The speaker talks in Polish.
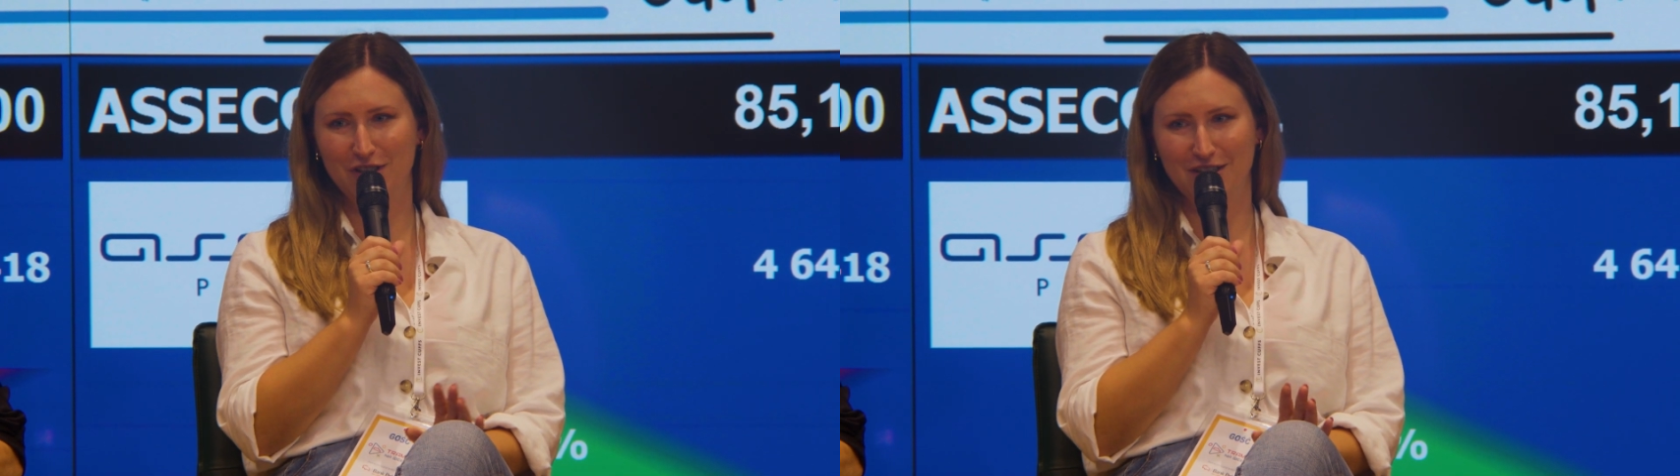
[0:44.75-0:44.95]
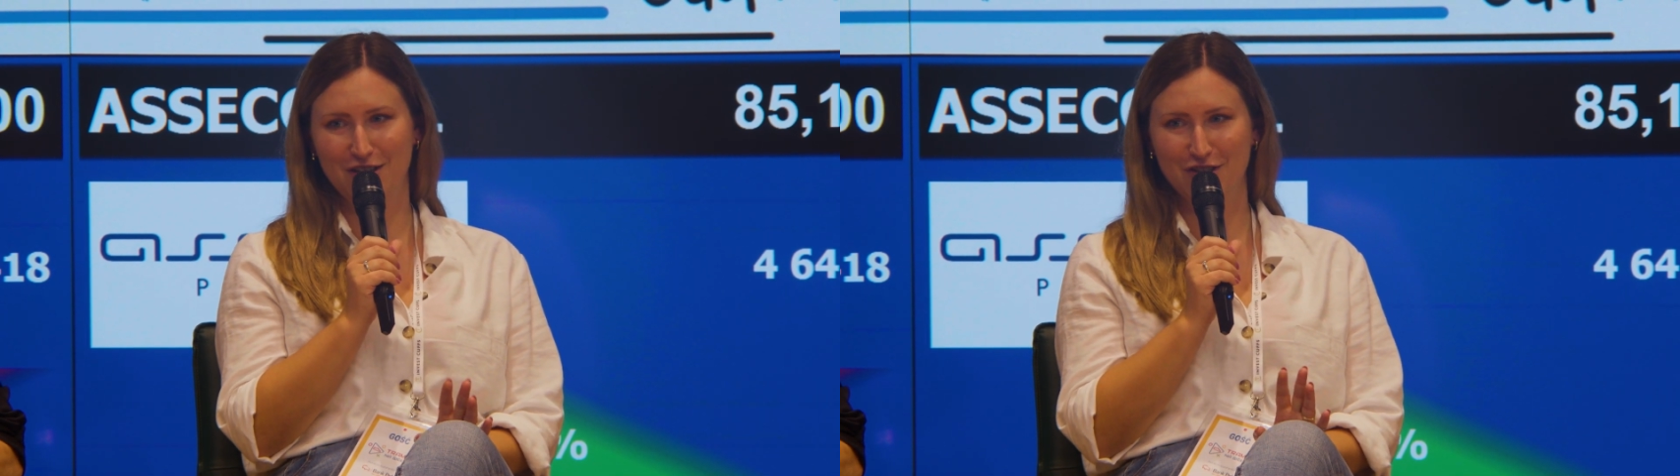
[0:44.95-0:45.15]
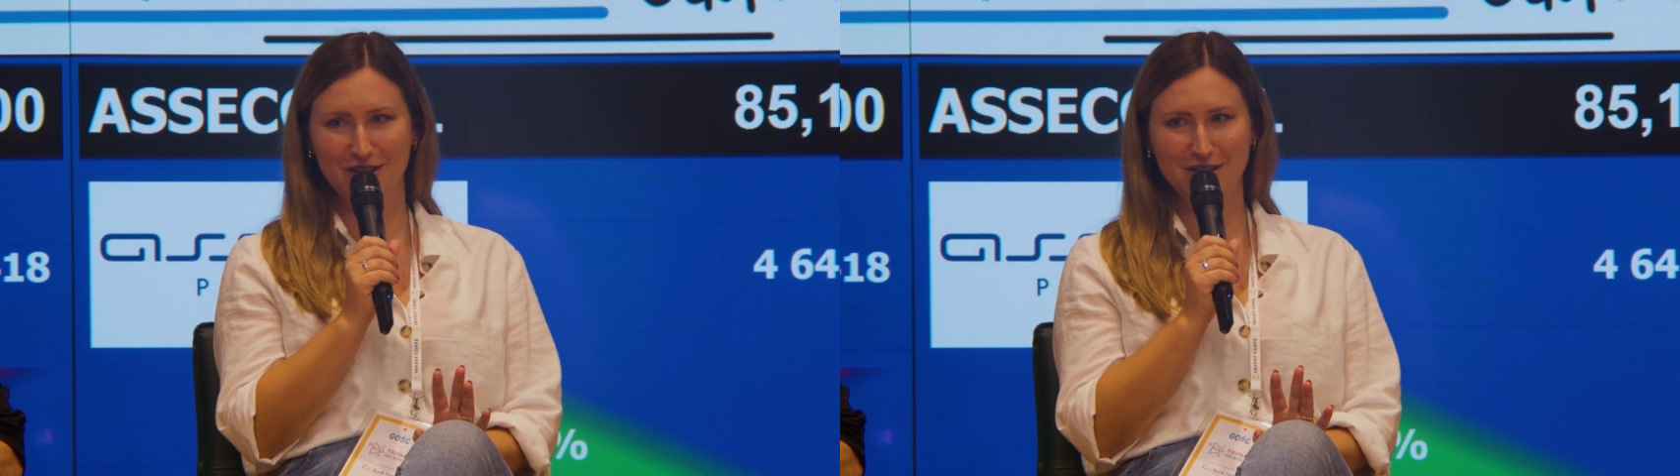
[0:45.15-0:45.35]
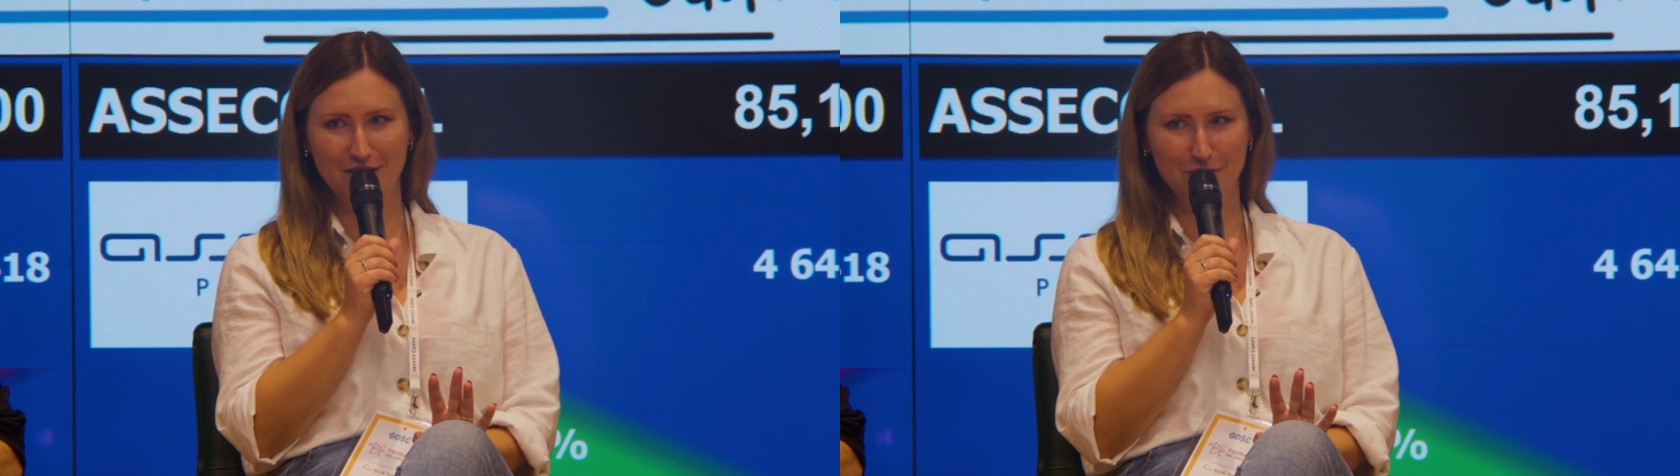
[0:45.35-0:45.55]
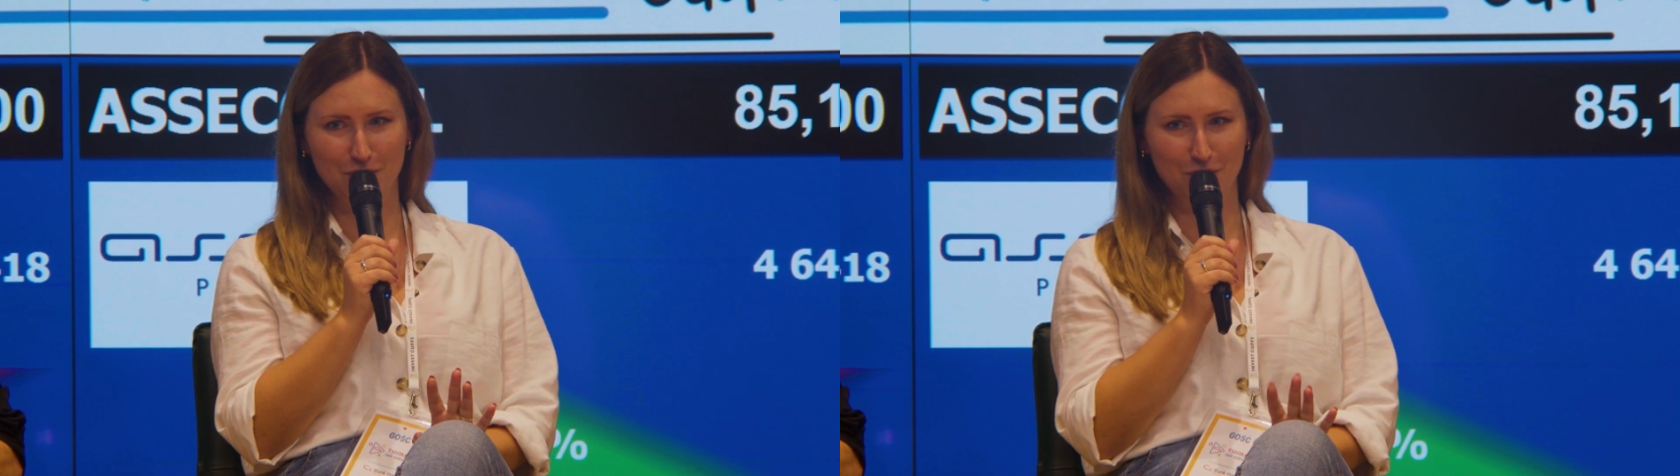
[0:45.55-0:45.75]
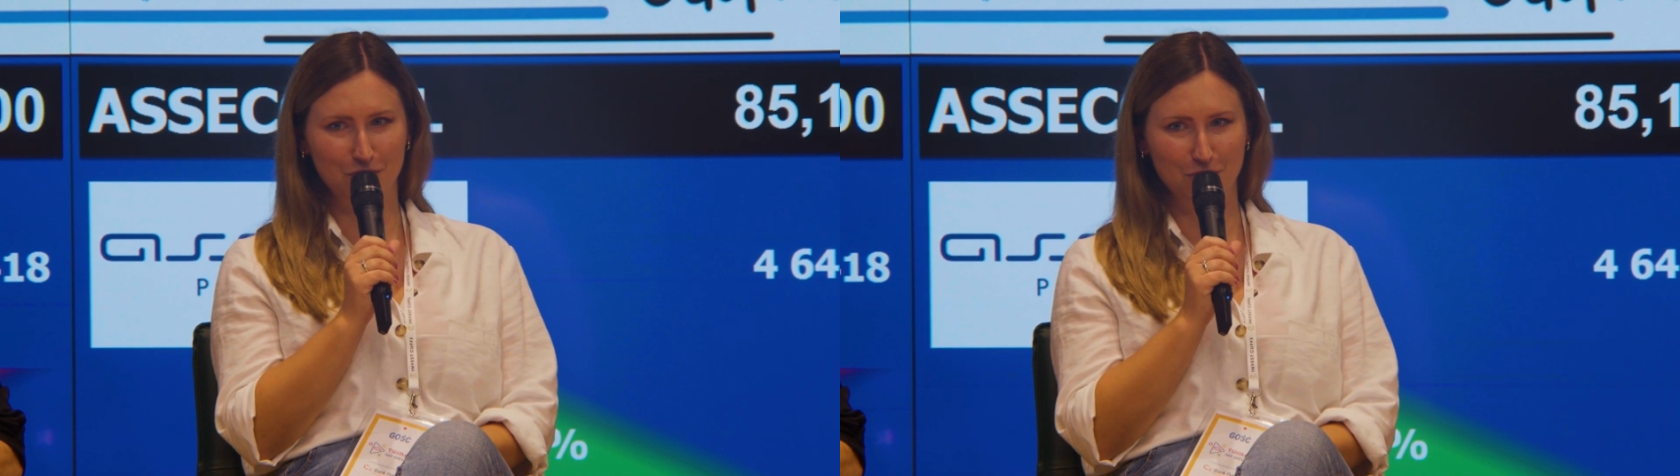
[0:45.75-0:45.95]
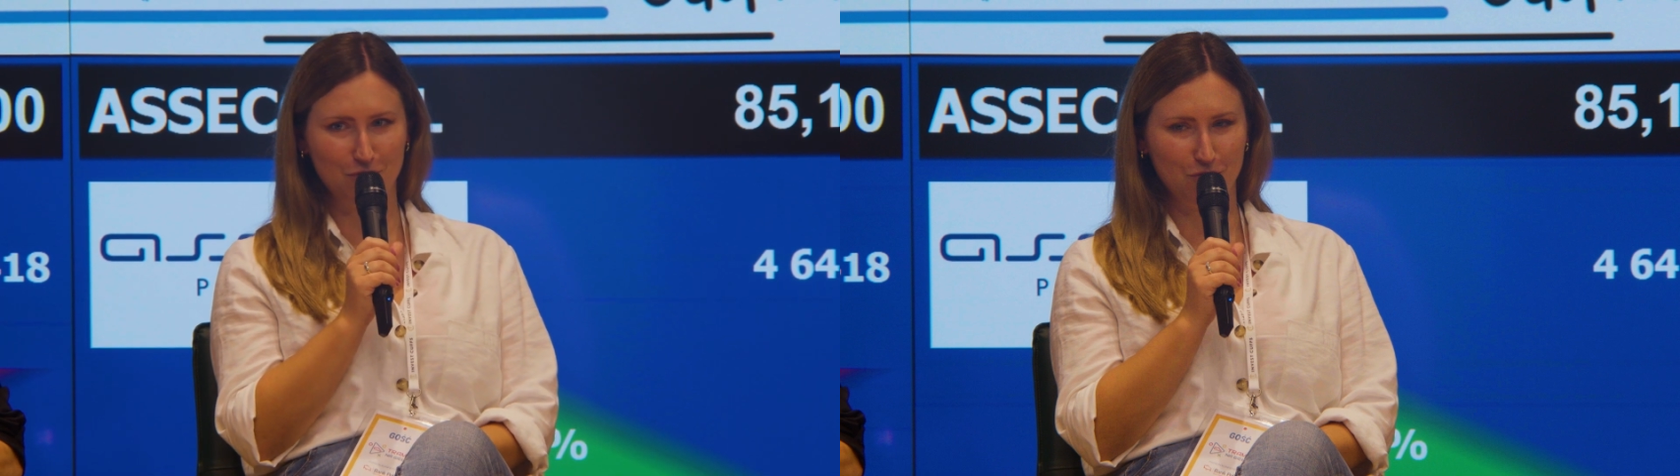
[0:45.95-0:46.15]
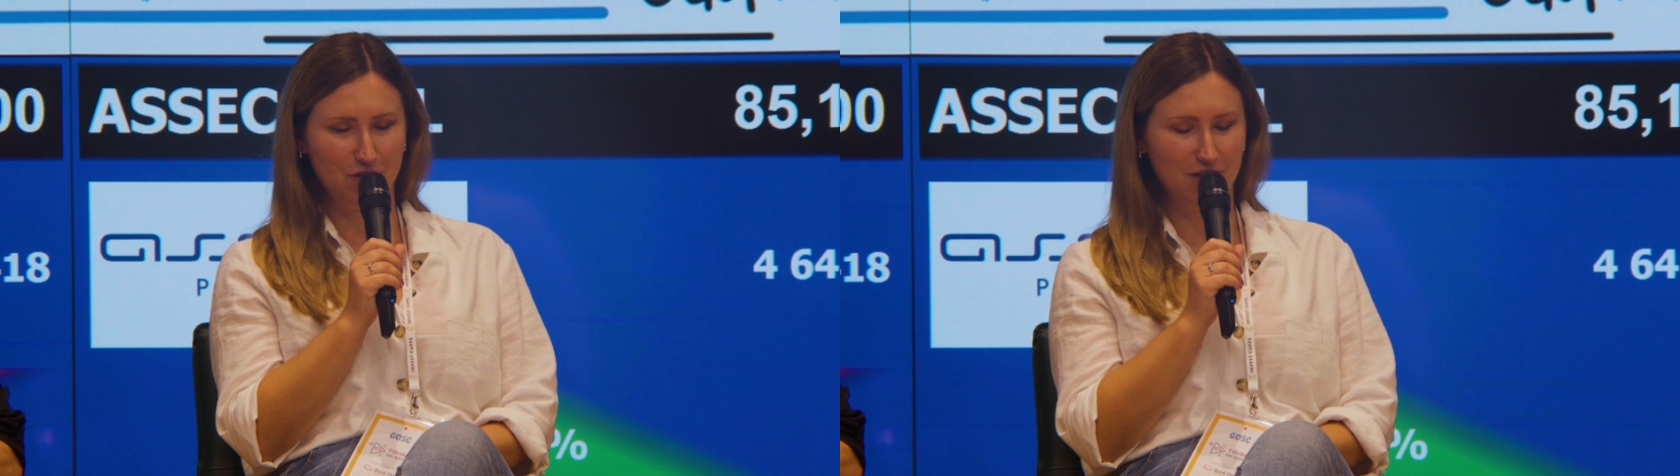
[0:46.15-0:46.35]
takich szczęśliwców,
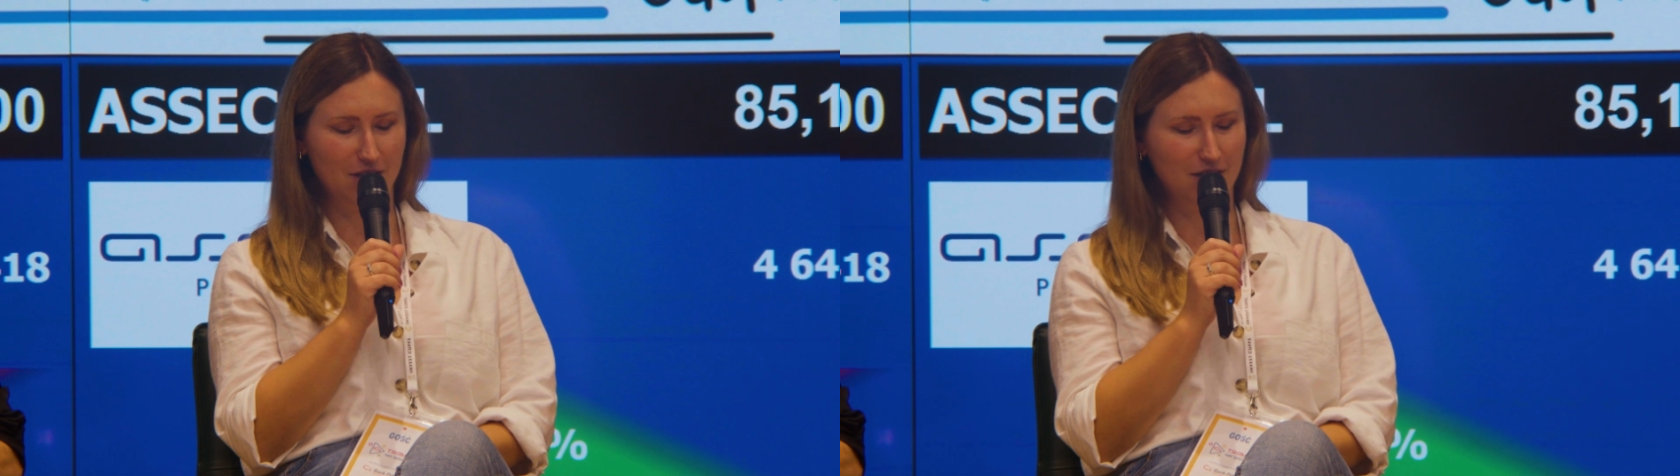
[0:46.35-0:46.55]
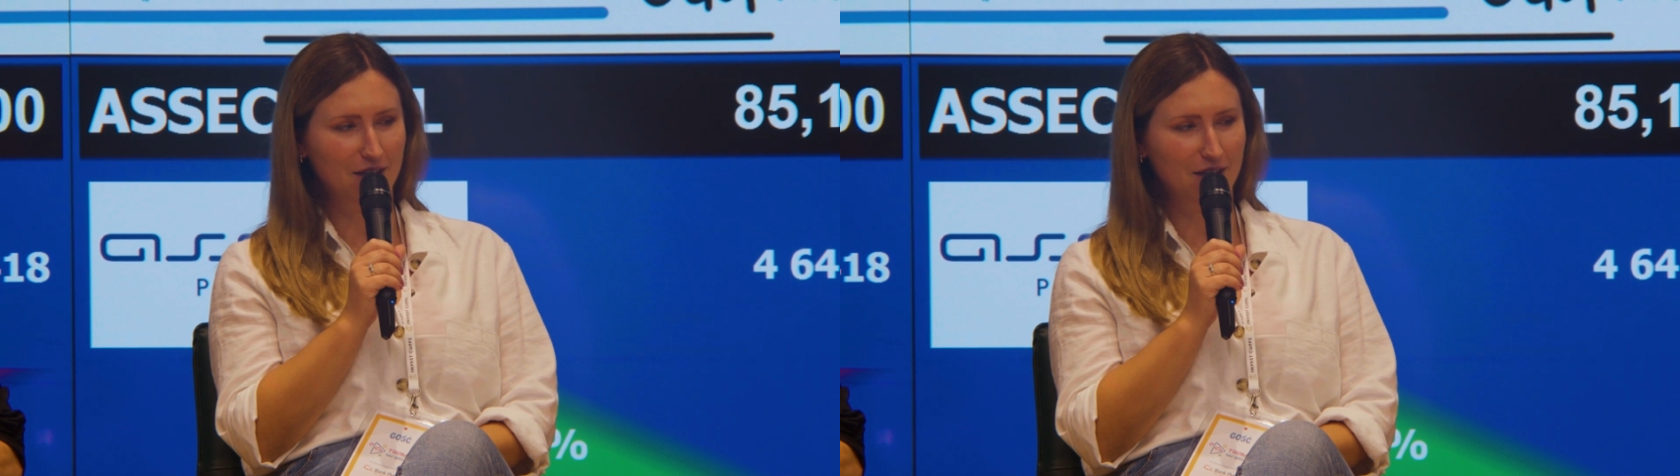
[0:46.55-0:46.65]
którzy